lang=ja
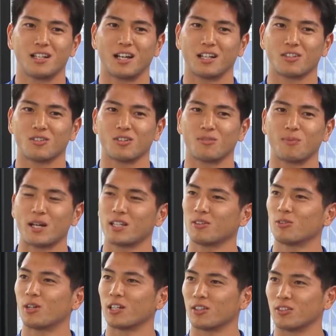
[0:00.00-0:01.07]
あの
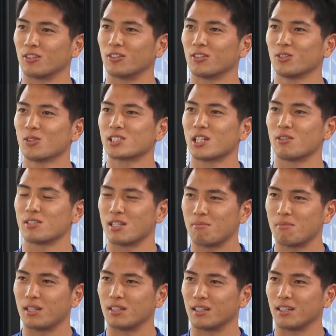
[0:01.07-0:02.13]
マネーフォワードの良さを前
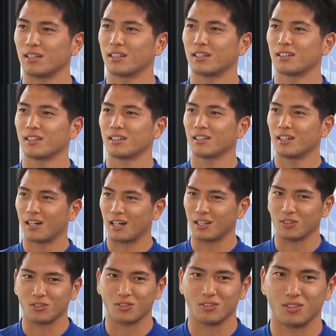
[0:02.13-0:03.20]
面にあ
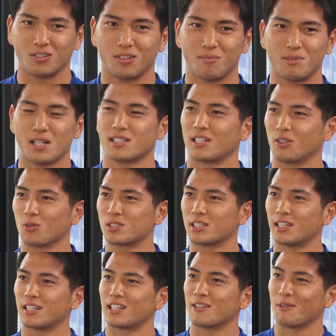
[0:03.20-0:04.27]
の皆さんにお伝
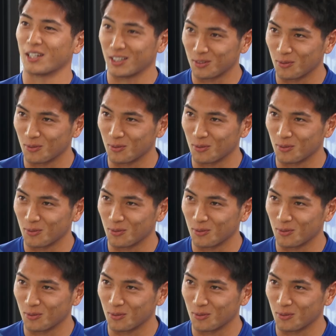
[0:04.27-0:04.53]
えできればな